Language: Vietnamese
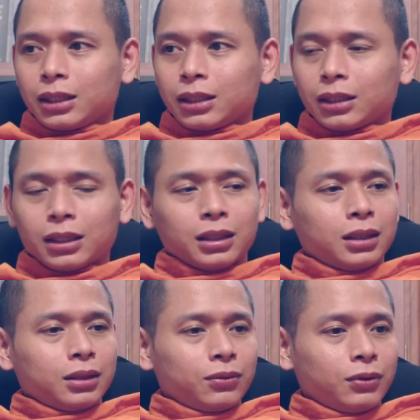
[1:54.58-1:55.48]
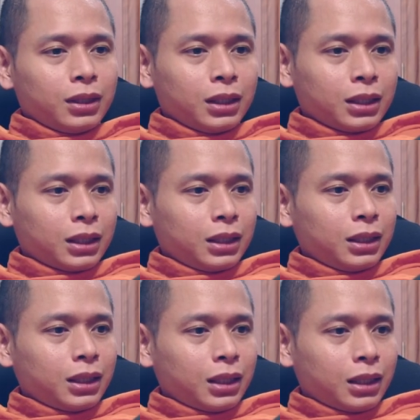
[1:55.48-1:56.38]
à về cái
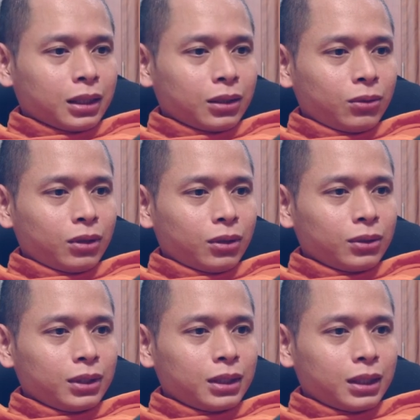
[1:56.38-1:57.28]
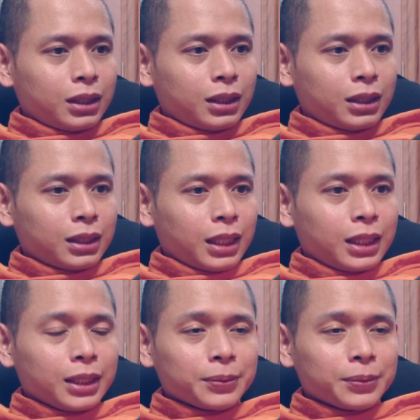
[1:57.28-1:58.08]
uh, câu hỏi uh, này đó